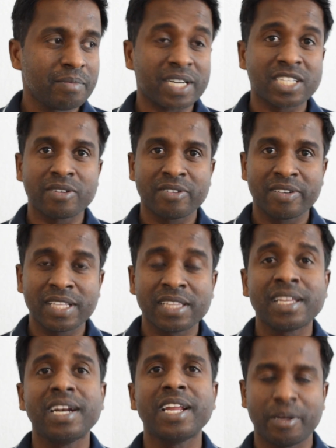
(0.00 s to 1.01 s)
மற்றவன் வந்து
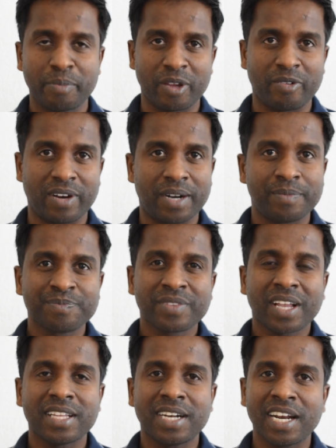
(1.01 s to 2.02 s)
திருடிக்கிட்டு போயிடுவான்
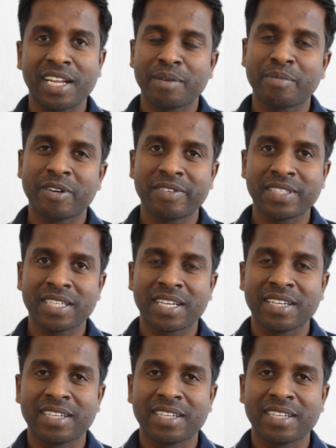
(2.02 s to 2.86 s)
அதனால் நம்ம வந்து